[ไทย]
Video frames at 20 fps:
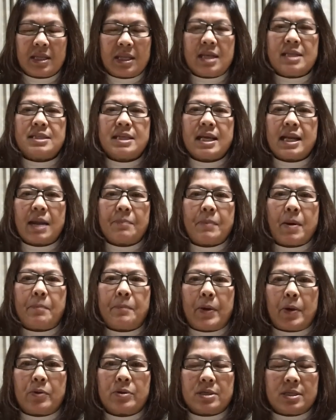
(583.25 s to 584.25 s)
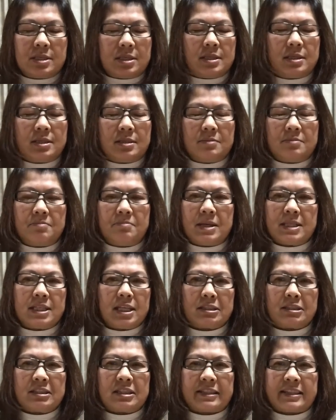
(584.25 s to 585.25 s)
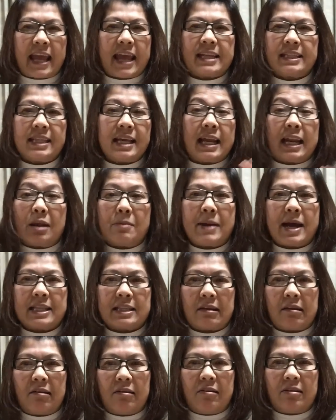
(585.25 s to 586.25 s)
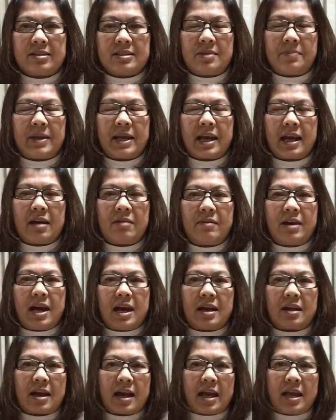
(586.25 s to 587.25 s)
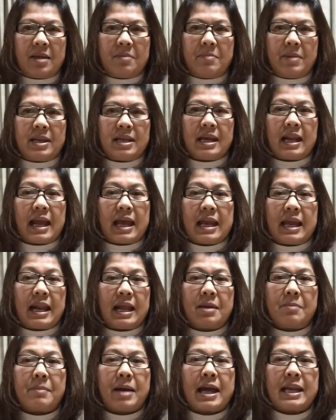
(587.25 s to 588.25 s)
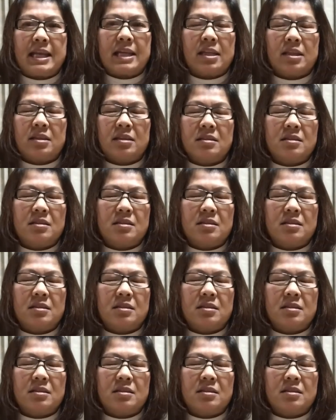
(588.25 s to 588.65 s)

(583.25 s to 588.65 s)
จริงๆ แล้วป้าแป๋วคือ มันจะแกล้งเตือนเรามาตลอดใช่ไหมคะว่าใครเม้นอะไรอะไรมาเนี่